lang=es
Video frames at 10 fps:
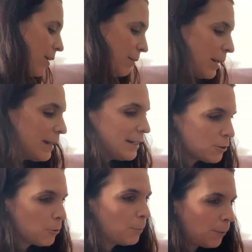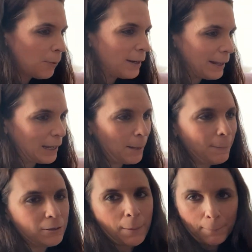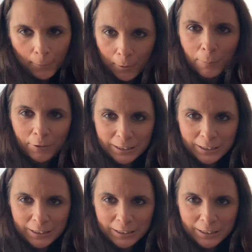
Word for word: vale, les doy un poco a elegir, pero tampoco puedo